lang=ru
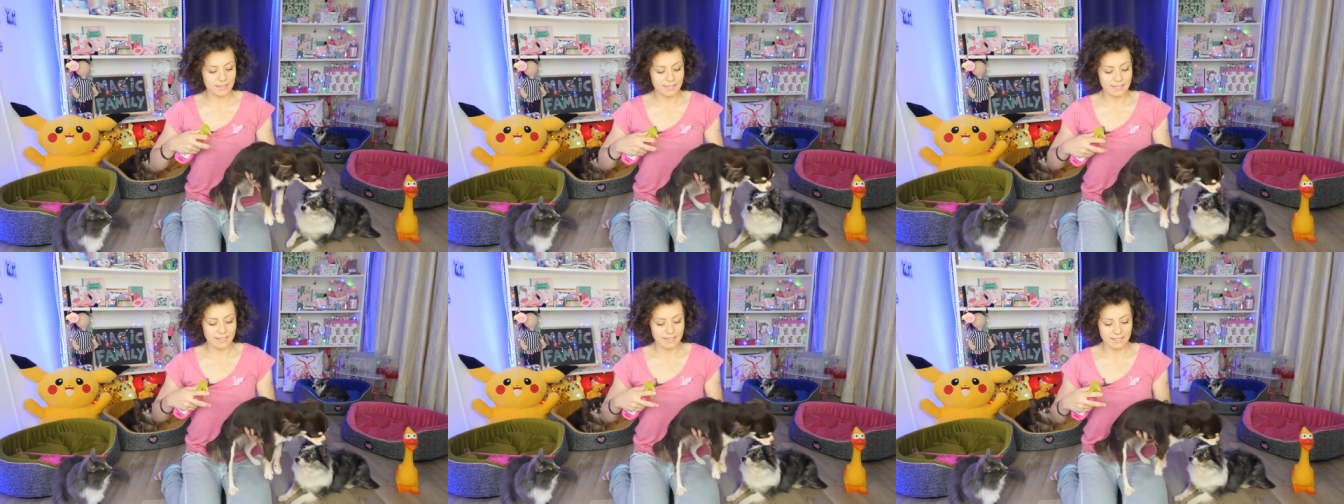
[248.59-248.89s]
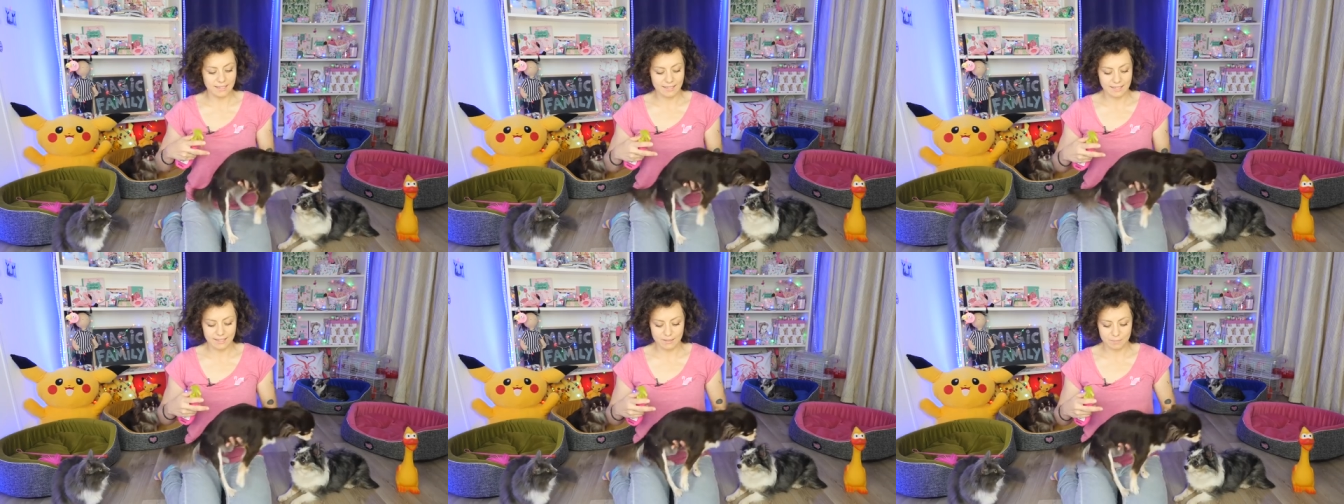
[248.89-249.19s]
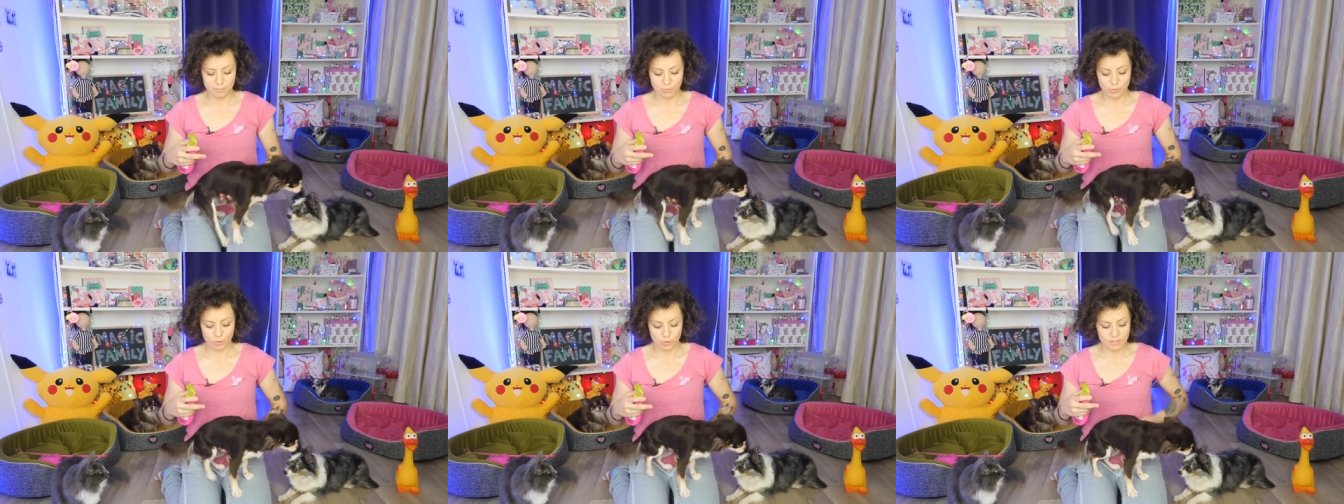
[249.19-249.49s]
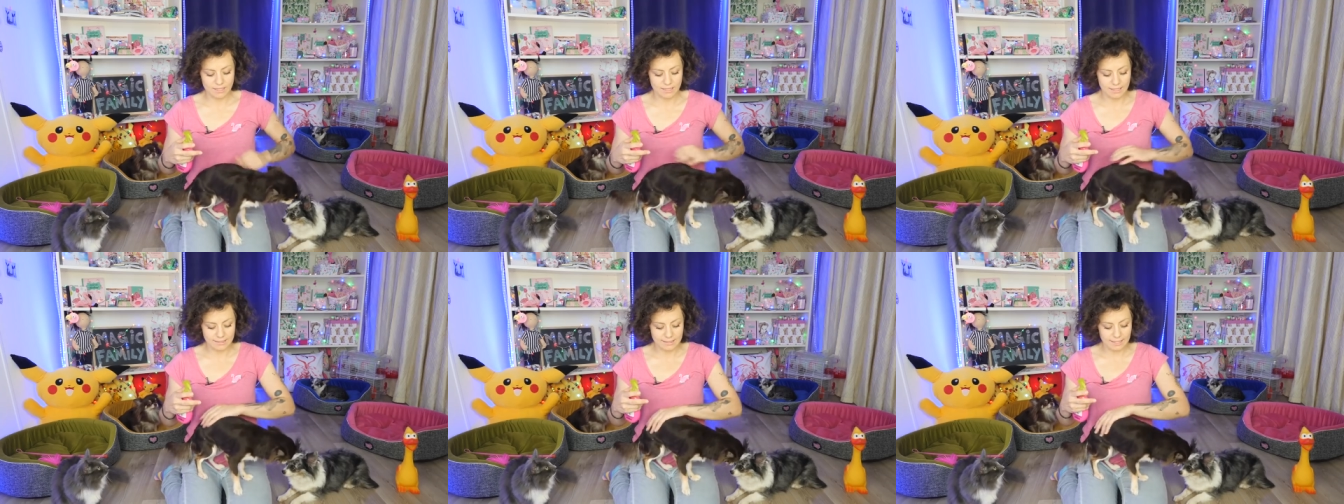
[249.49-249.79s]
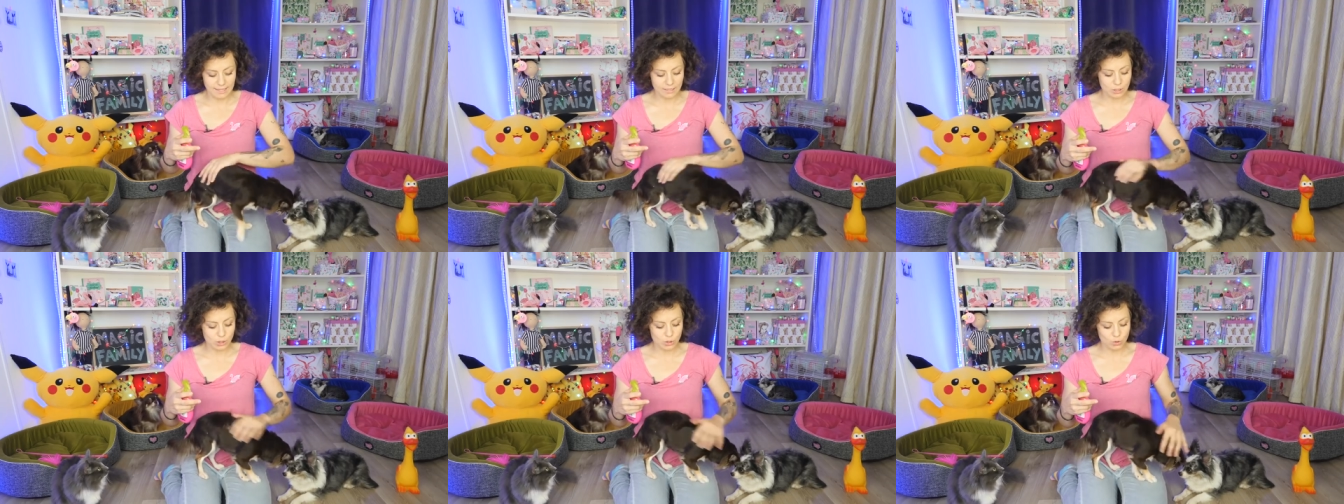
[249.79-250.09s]
или просто
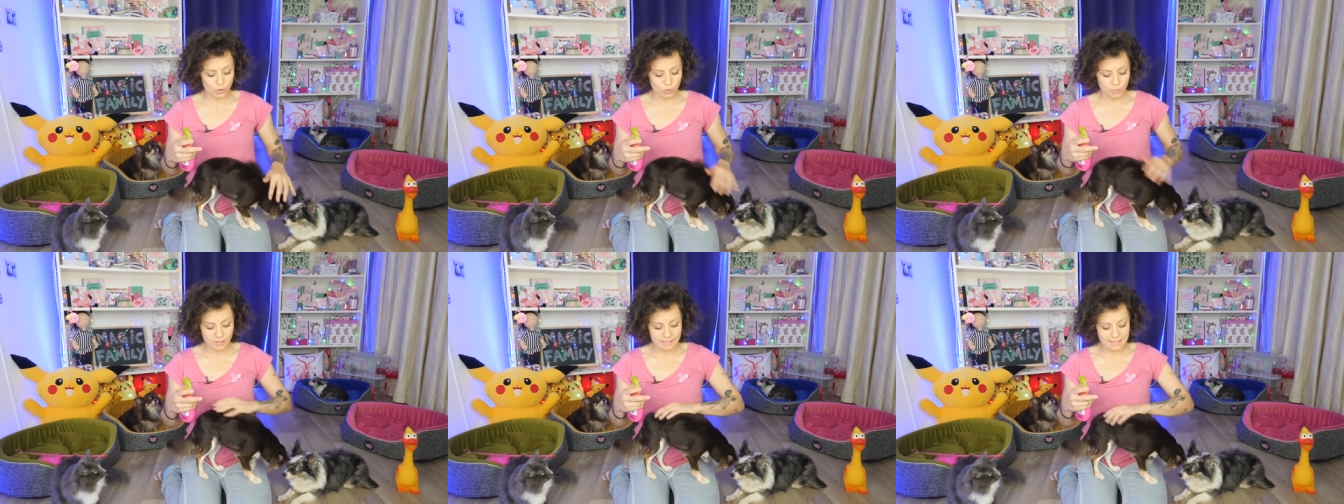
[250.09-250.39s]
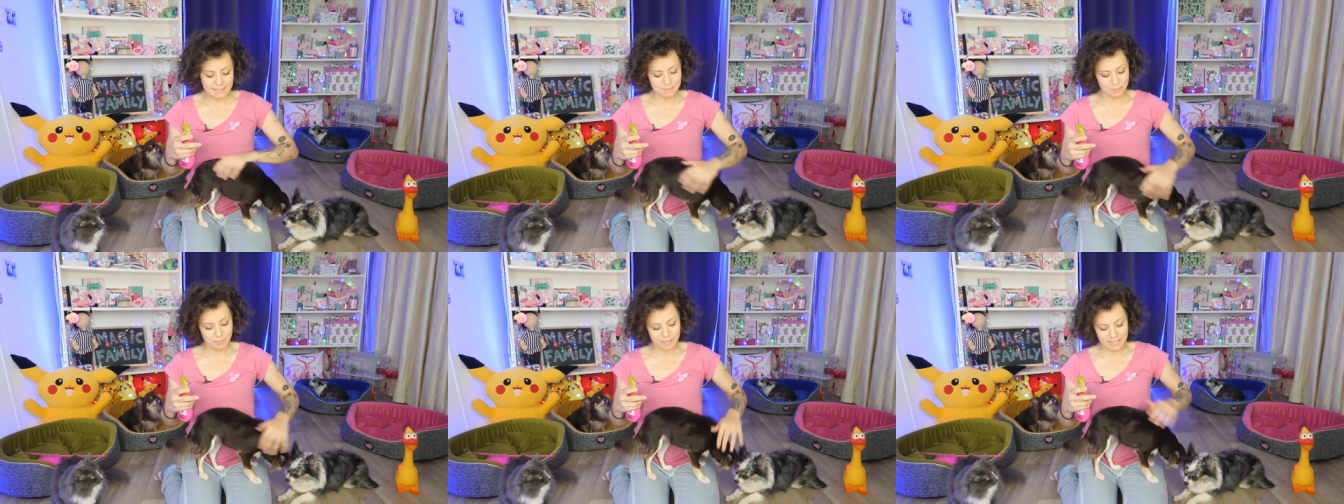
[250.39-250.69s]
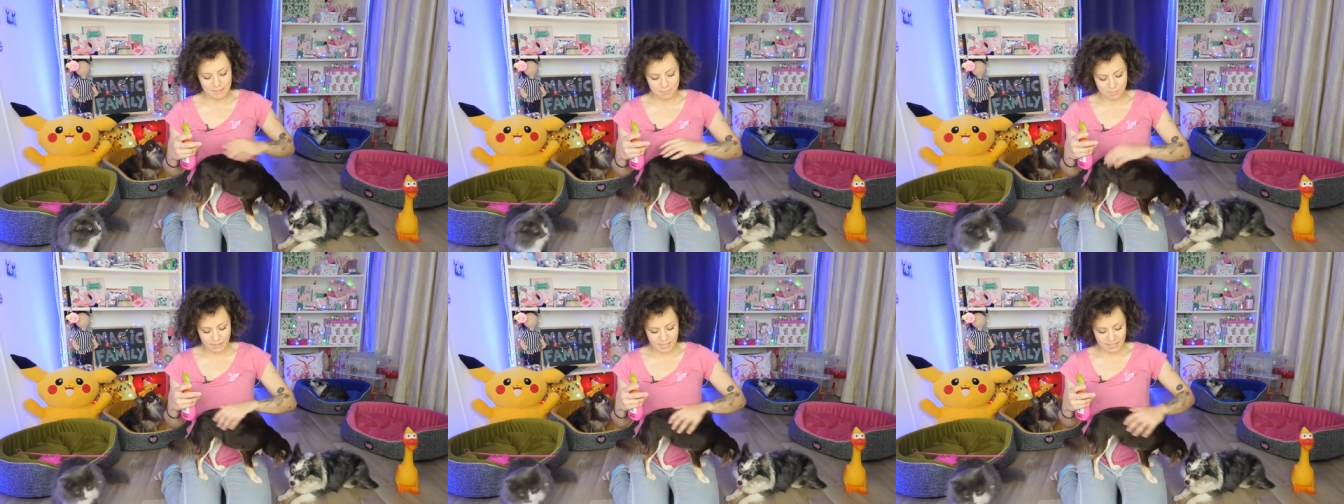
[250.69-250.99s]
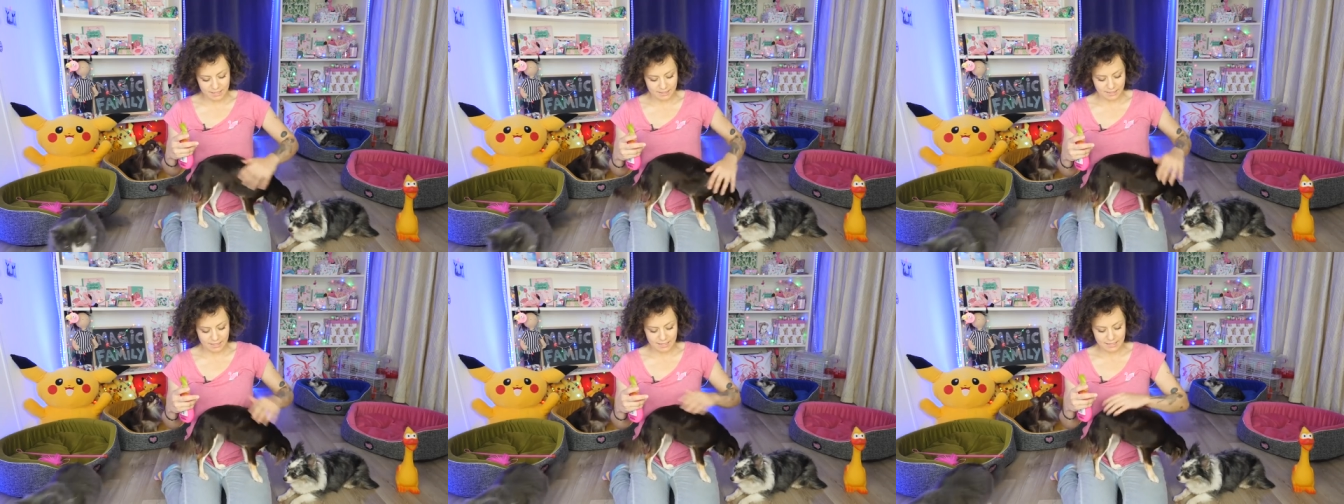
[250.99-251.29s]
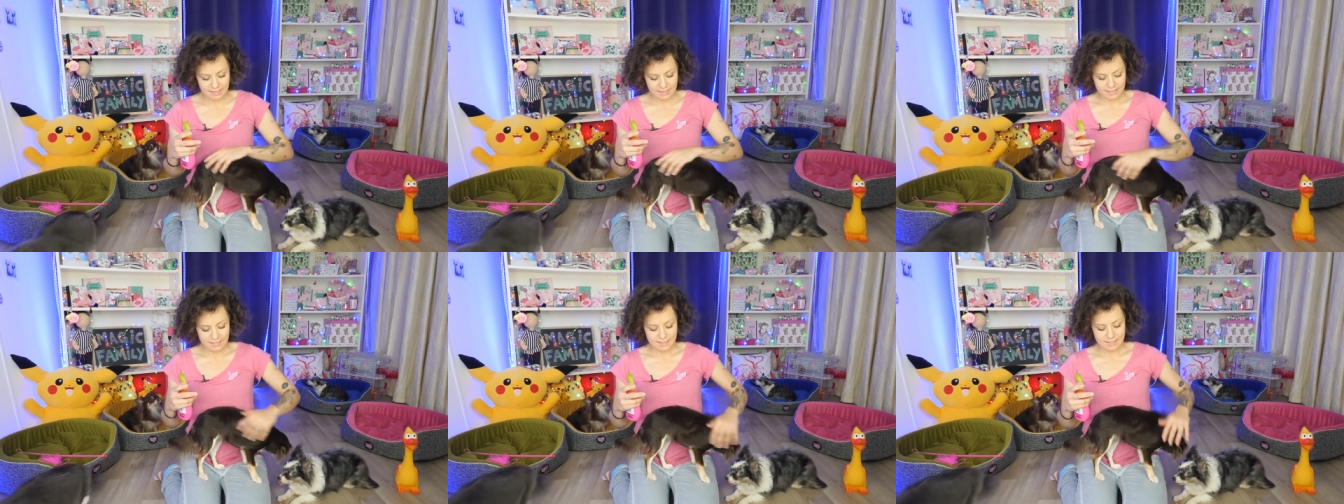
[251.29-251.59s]
так, чтобы типа не пахло
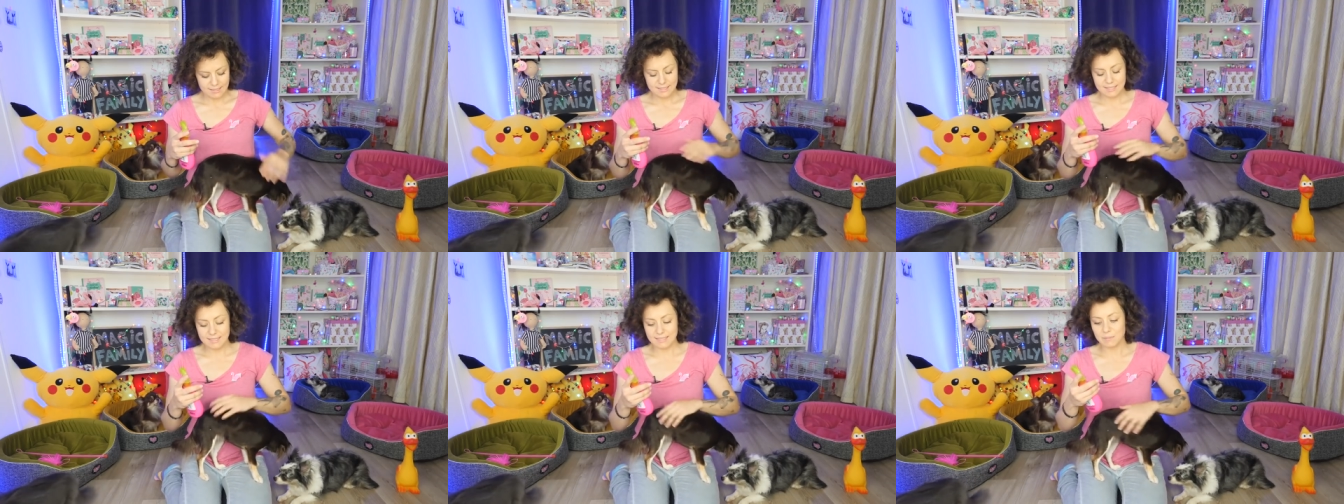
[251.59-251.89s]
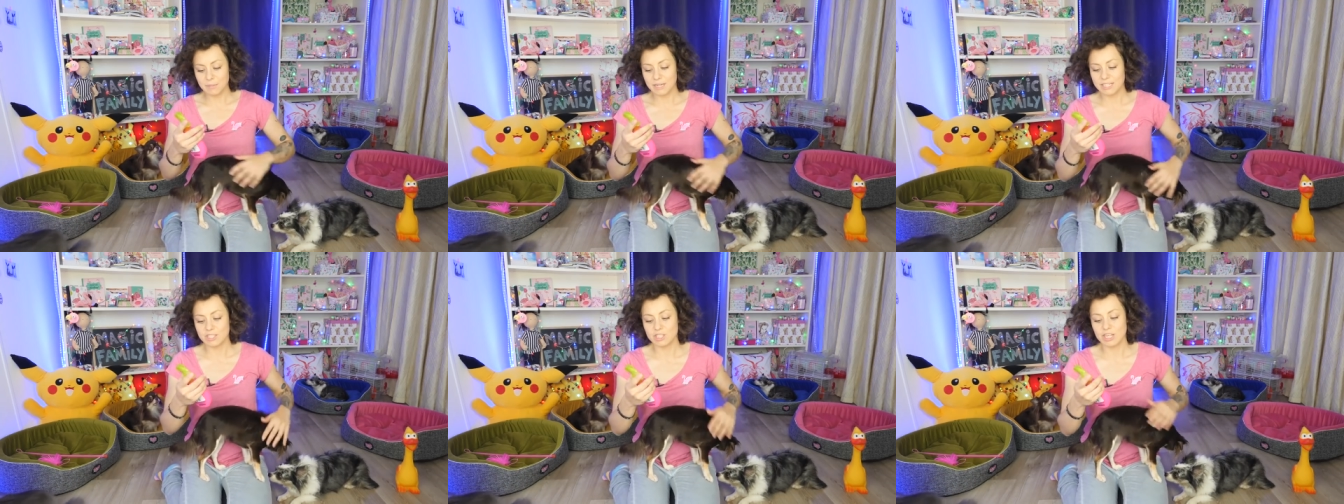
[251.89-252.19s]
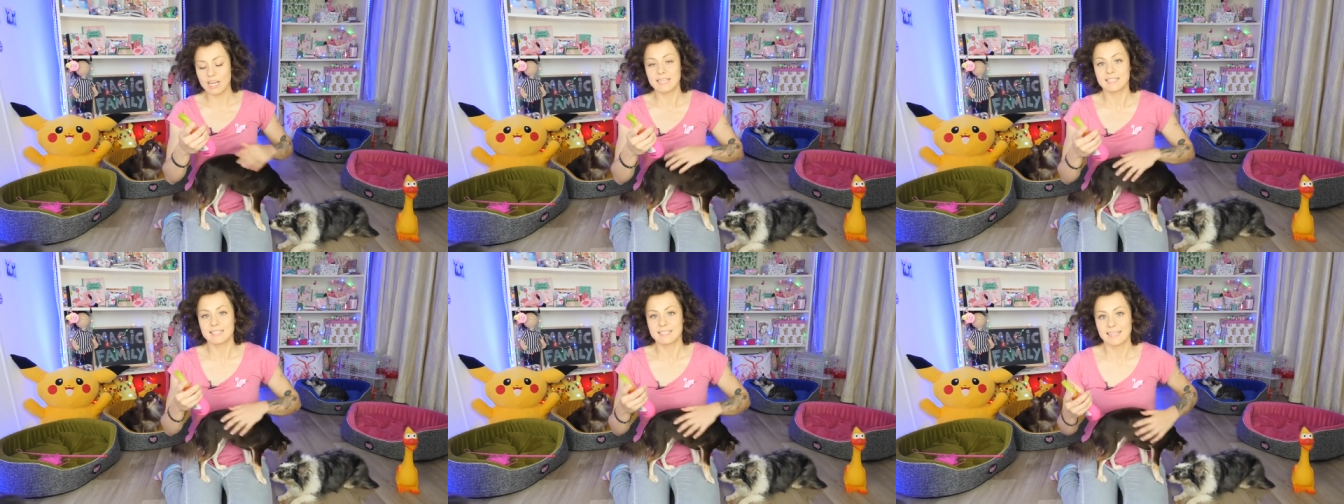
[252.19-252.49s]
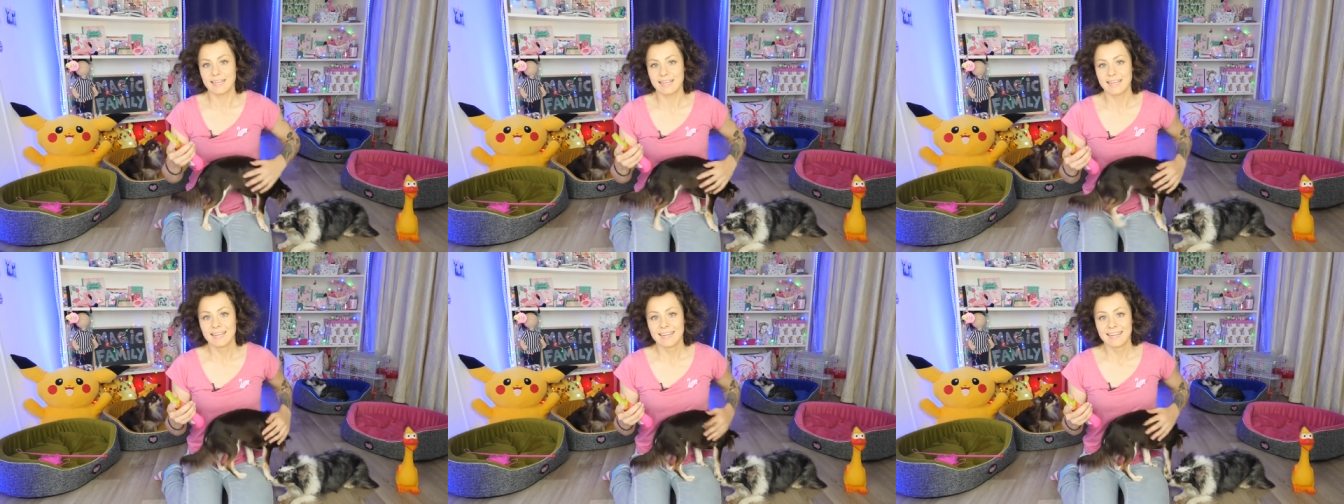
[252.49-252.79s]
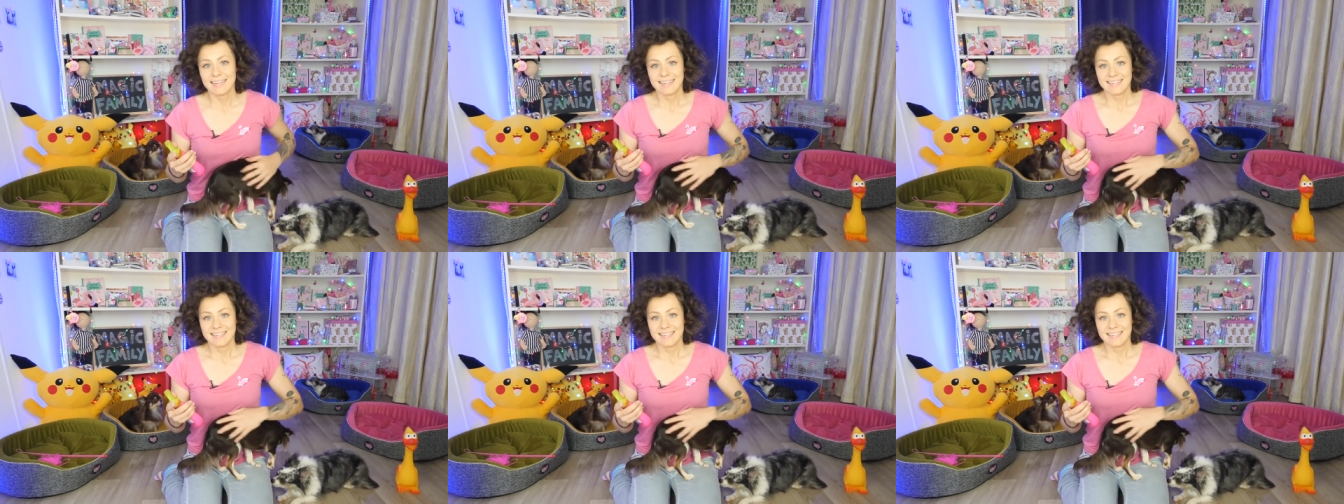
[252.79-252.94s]
собачатиной.